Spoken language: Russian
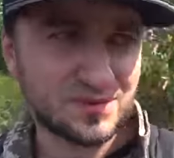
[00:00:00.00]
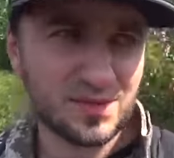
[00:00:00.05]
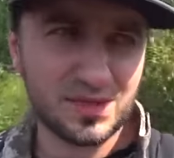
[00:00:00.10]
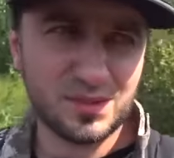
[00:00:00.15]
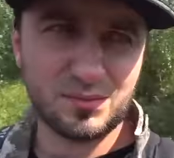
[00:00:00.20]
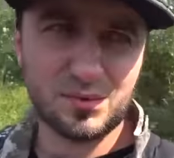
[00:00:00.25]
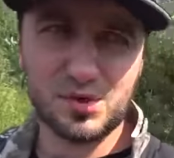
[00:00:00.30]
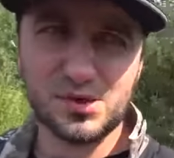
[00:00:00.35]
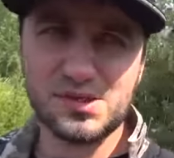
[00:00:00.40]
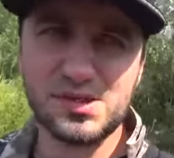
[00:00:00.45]

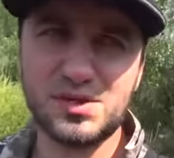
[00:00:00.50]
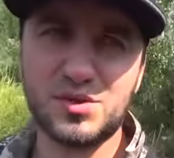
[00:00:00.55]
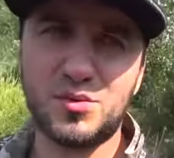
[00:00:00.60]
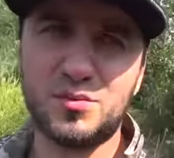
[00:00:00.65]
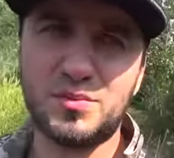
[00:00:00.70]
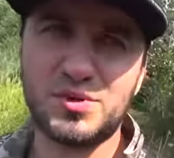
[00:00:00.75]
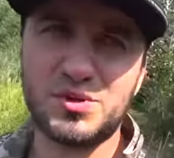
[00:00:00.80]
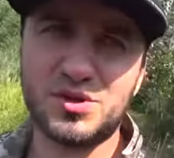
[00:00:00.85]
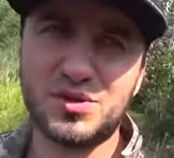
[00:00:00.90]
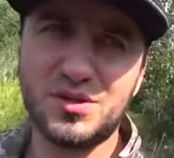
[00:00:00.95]
Влада бросить, и
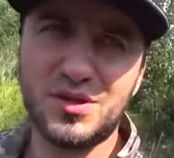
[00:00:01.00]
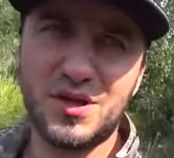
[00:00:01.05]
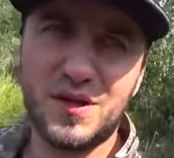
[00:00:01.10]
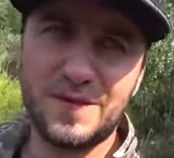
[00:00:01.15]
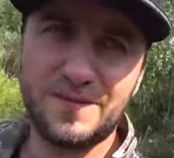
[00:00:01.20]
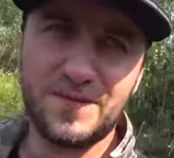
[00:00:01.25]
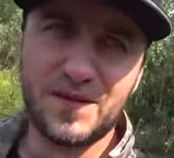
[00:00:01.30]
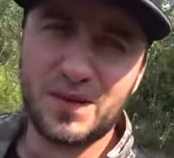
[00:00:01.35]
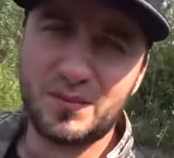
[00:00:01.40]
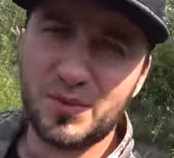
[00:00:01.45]
он пошел
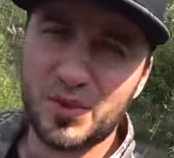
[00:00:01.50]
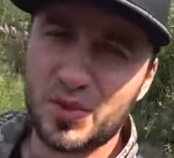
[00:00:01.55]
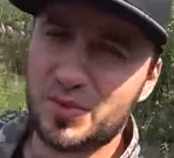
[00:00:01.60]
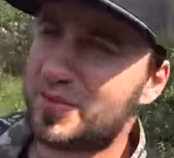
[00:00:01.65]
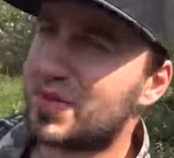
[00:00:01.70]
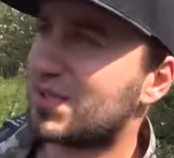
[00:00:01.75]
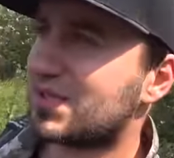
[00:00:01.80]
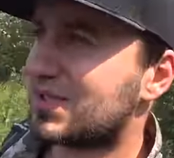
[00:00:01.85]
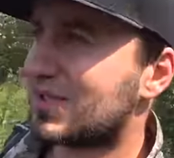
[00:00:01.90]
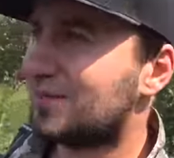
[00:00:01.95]
на мое
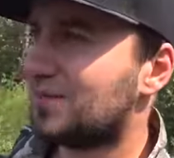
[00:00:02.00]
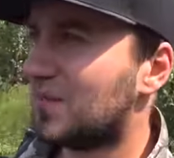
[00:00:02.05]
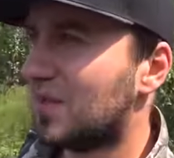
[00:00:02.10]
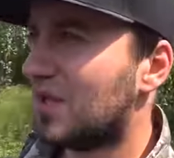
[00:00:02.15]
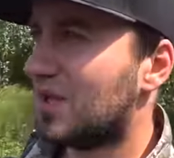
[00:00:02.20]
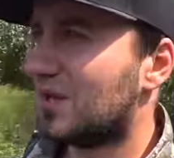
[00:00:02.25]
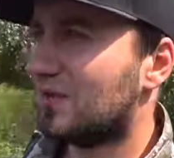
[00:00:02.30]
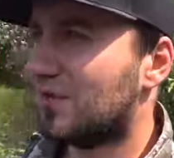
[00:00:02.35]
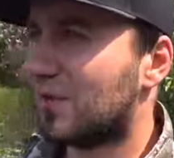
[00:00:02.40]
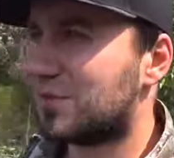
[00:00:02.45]
место.
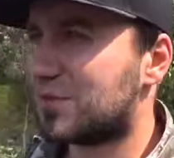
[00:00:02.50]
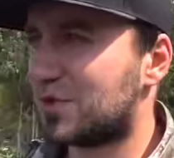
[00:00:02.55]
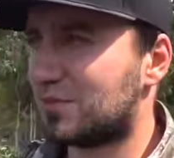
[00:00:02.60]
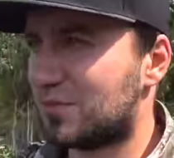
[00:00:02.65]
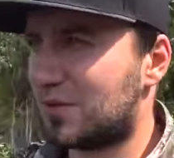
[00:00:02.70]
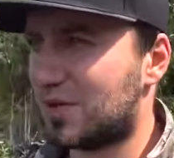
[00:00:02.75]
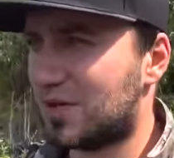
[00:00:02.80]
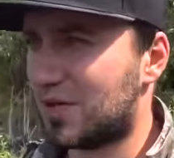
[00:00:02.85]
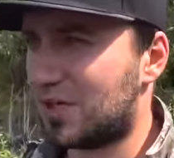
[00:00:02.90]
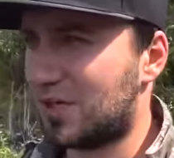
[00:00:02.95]
В
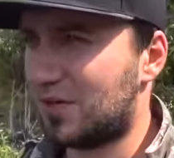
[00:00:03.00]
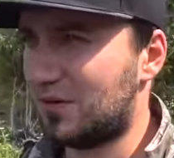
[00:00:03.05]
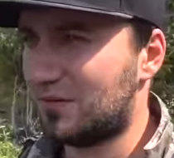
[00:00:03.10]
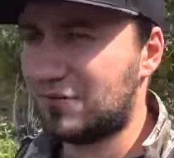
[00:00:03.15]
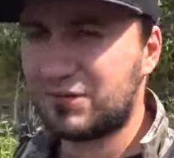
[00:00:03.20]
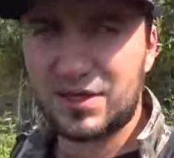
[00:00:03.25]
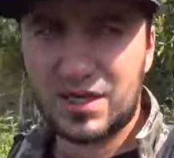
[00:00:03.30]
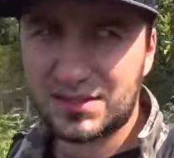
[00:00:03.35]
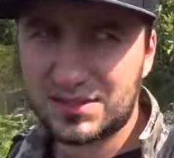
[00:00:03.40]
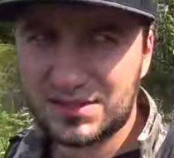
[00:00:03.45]
общем, а,
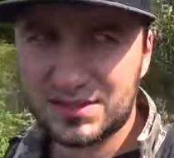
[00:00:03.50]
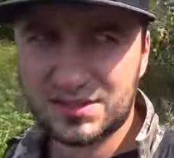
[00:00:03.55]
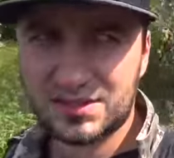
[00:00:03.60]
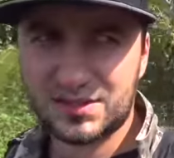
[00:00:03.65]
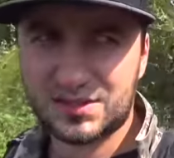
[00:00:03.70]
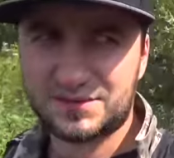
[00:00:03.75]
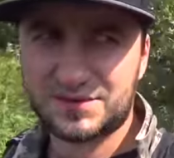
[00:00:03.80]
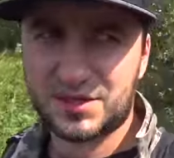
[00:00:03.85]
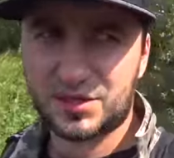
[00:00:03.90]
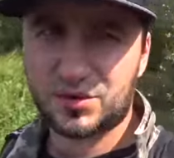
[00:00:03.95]
Влад
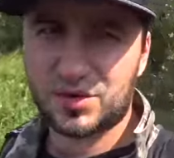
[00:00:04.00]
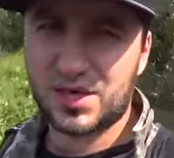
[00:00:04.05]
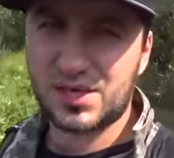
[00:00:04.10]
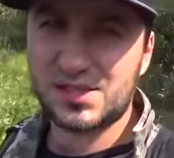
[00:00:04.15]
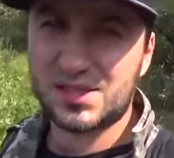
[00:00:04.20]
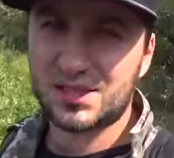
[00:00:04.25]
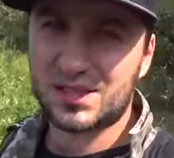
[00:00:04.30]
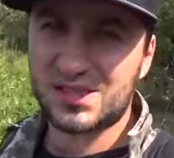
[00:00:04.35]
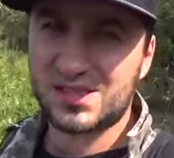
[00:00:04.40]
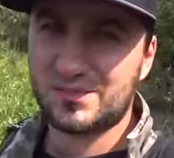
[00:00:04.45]
второй
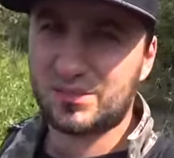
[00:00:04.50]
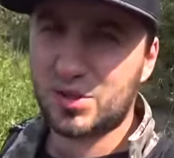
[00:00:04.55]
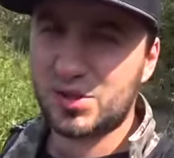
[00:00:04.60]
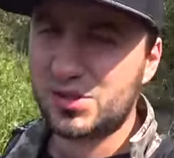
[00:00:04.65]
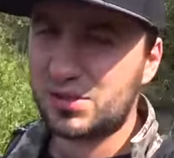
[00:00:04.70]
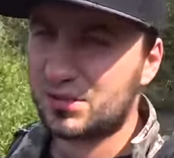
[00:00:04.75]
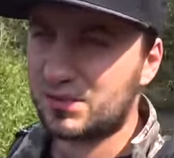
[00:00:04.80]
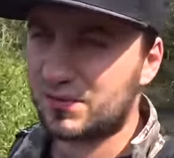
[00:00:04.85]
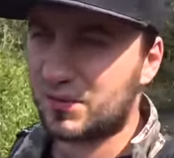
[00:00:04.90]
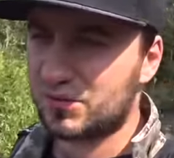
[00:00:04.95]
раз, когда
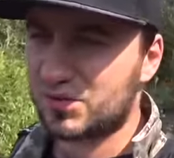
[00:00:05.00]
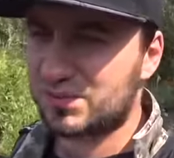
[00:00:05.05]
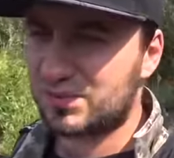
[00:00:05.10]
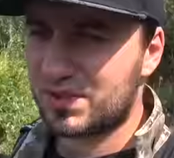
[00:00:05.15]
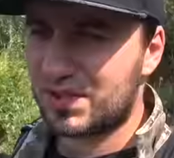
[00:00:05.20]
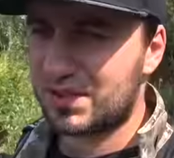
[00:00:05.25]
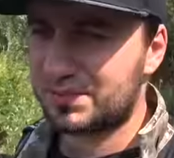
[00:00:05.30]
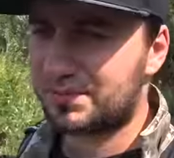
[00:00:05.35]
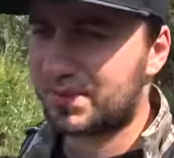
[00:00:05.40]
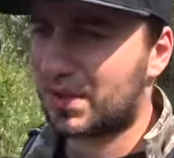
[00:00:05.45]
забросил, у него уже
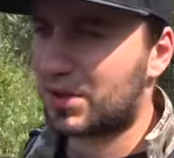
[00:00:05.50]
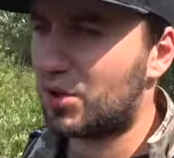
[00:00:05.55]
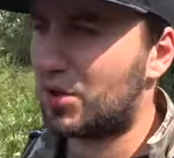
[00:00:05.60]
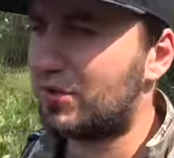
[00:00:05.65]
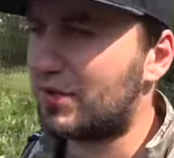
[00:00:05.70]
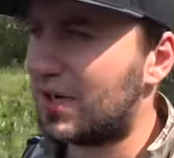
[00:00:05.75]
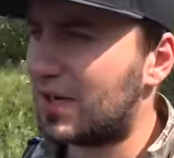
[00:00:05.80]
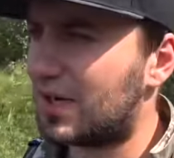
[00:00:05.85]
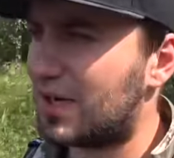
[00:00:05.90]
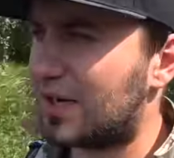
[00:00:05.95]
была
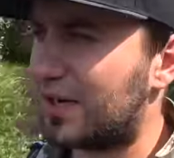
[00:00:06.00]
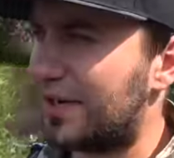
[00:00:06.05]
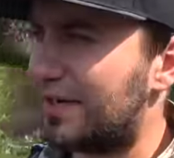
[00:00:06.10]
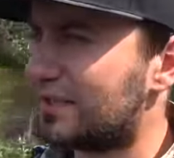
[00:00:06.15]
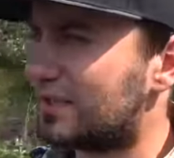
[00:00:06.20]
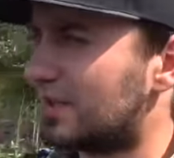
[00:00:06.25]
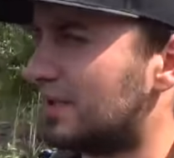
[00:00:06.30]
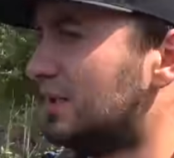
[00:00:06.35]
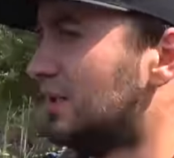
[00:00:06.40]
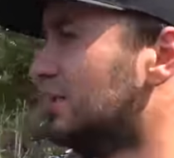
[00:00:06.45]
поклевка
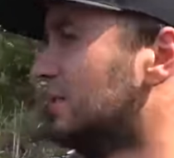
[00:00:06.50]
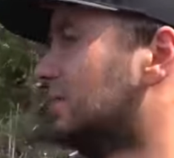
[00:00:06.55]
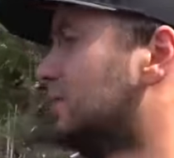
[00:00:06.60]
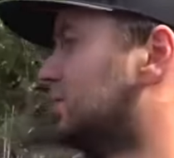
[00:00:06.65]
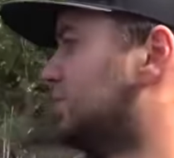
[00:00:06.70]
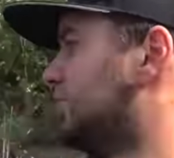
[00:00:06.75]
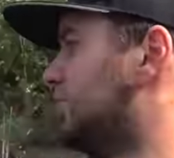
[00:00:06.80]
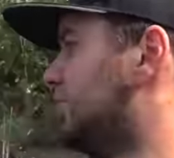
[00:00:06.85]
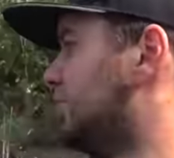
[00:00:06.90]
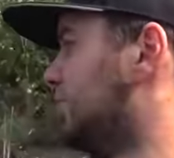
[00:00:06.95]
какая-то,
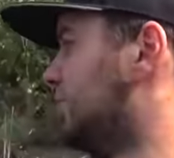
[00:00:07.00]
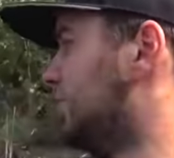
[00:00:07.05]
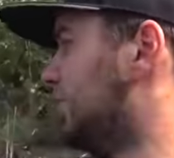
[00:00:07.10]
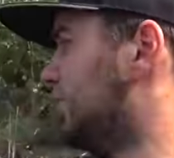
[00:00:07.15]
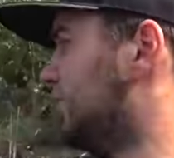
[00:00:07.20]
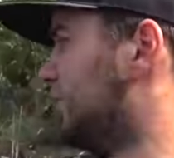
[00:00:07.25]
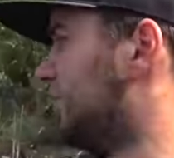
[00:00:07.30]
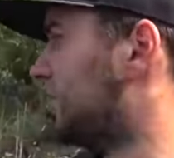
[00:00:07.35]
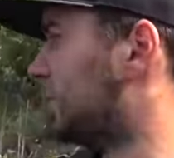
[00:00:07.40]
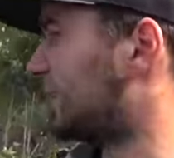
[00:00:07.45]

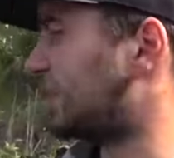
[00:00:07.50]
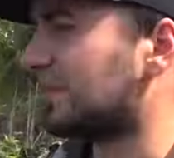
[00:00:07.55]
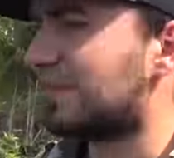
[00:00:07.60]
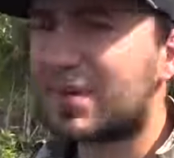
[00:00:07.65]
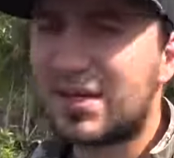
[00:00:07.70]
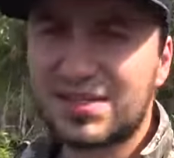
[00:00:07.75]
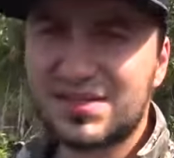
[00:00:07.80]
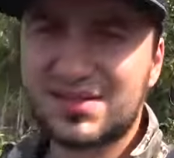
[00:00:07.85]
но рыбка